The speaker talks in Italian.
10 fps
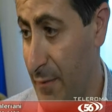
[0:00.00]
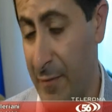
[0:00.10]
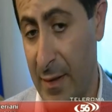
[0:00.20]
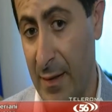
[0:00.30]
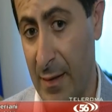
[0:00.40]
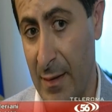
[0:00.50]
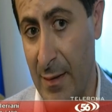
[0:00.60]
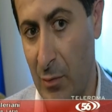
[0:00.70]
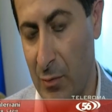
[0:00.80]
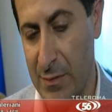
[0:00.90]
a fare
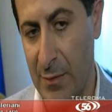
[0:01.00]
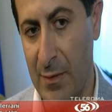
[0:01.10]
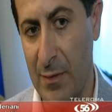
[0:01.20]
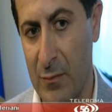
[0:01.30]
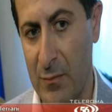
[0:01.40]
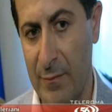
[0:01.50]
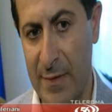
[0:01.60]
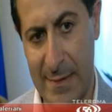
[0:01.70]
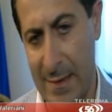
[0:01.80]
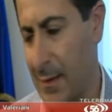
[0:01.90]
le cose, quindi sul
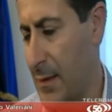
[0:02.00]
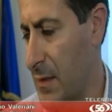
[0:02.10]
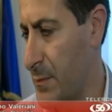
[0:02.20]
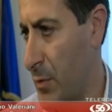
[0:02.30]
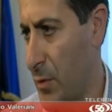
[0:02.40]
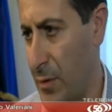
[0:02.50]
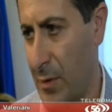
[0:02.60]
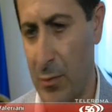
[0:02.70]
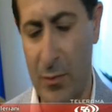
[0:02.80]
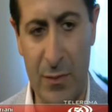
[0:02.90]
versante
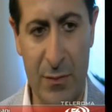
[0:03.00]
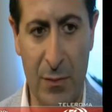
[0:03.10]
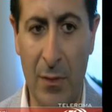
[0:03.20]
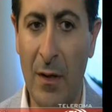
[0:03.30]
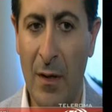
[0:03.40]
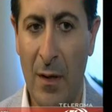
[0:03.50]
trasporti piuttosto